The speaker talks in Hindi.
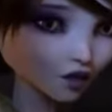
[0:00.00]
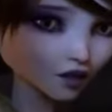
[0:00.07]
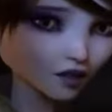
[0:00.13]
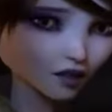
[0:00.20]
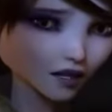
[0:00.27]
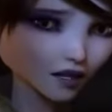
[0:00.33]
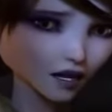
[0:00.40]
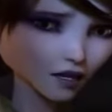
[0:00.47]

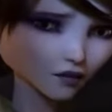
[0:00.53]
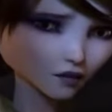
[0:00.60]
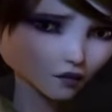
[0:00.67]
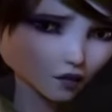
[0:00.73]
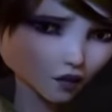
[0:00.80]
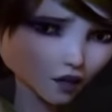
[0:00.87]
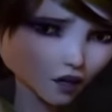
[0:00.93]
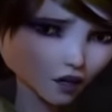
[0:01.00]
बल्कि साफ
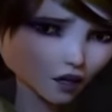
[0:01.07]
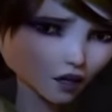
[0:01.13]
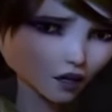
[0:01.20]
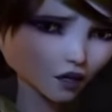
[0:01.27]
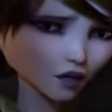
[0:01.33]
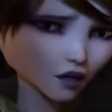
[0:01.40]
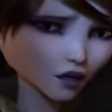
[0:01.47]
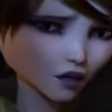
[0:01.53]
मन से
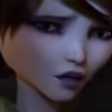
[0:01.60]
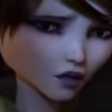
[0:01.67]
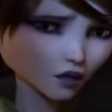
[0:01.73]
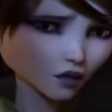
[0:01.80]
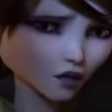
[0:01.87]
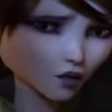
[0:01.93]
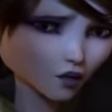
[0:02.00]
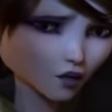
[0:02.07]
होती है
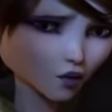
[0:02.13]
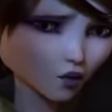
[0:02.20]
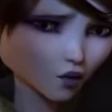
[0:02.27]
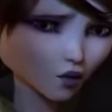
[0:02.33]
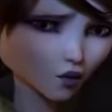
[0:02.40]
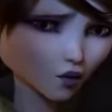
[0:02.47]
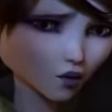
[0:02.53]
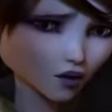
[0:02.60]
अब कहीं ना